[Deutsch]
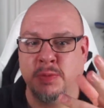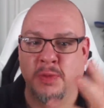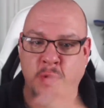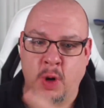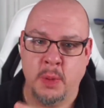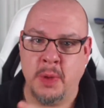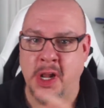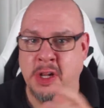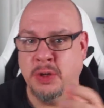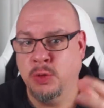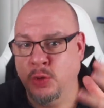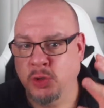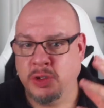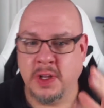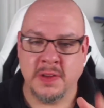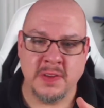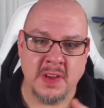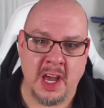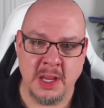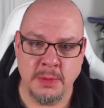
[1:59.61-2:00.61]
Formaldehyd
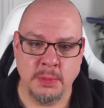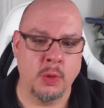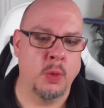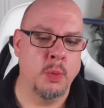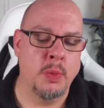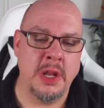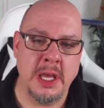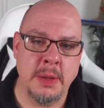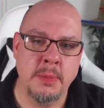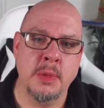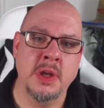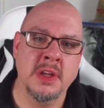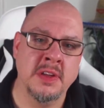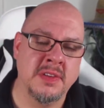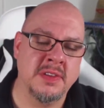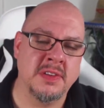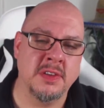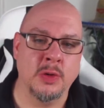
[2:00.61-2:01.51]
jetzt ein Problem ist